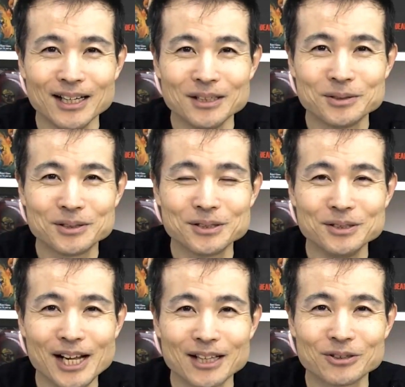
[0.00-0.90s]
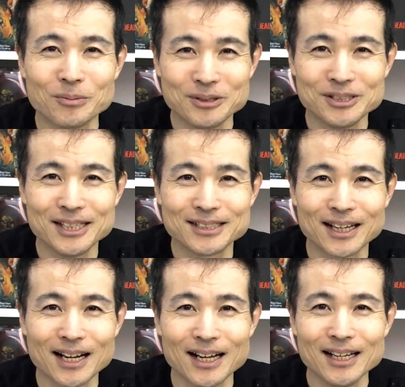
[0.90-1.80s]
普通なら共食いですか
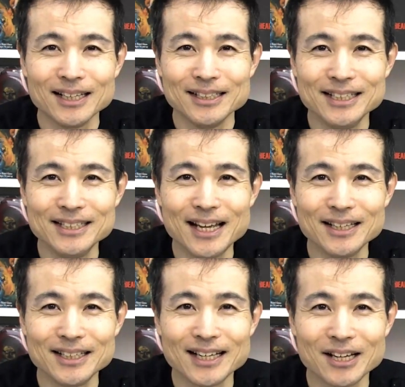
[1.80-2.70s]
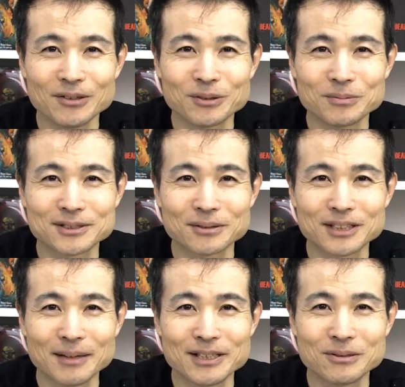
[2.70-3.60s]
ら、人間以外の動物を
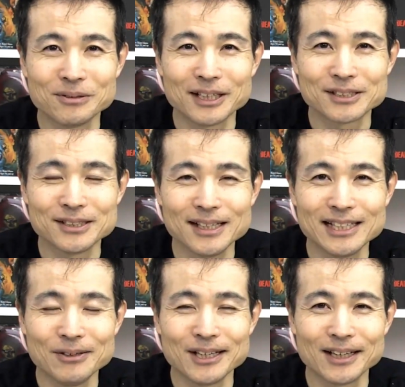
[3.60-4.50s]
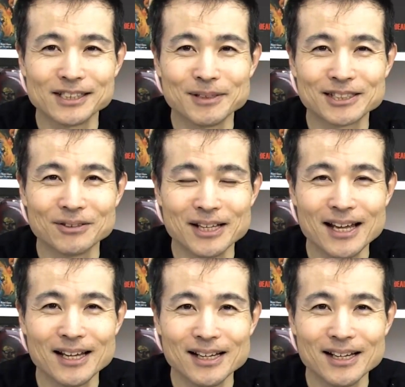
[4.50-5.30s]
食べる方が自然なように感じますよね。